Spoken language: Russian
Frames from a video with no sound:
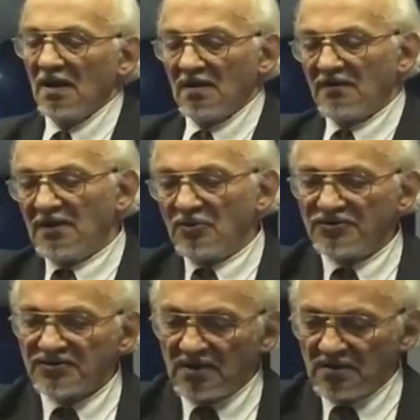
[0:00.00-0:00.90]

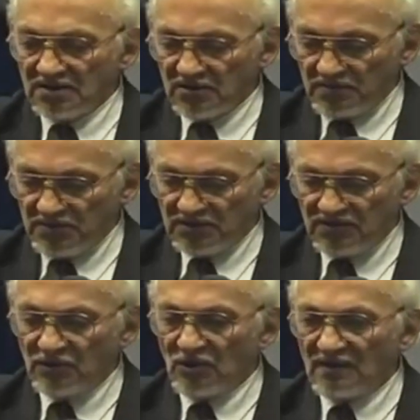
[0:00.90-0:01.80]
Вирус э,
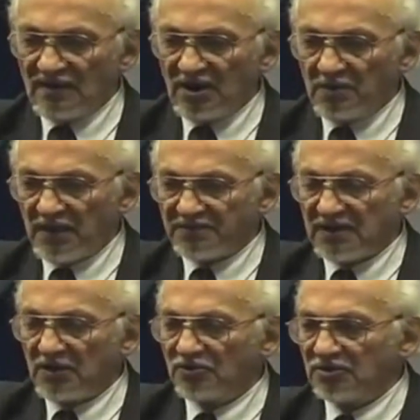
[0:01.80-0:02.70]
свиного гриппа
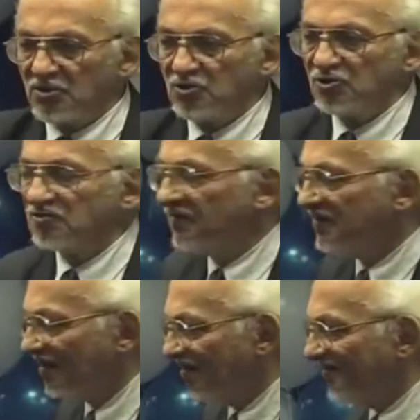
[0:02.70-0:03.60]
абсолютно не
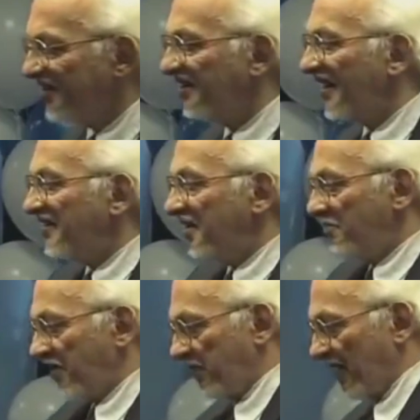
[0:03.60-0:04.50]
чувствителен никаким
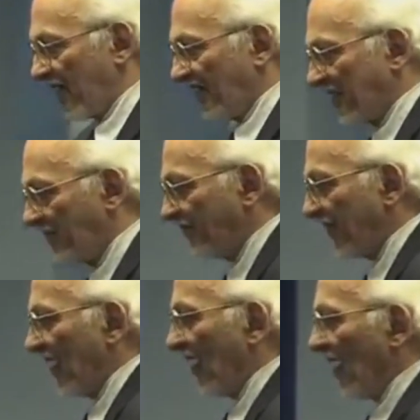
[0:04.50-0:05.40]
препаратам
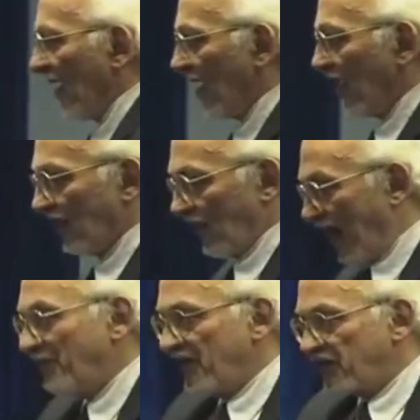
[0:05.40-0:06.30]
э,
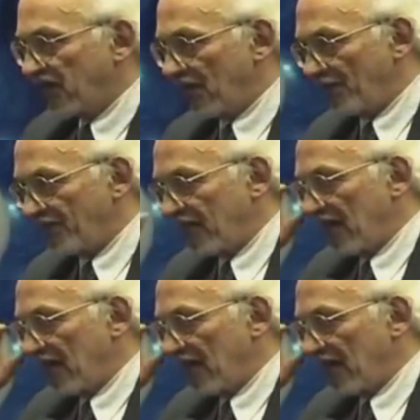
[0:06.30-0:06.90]
обычным,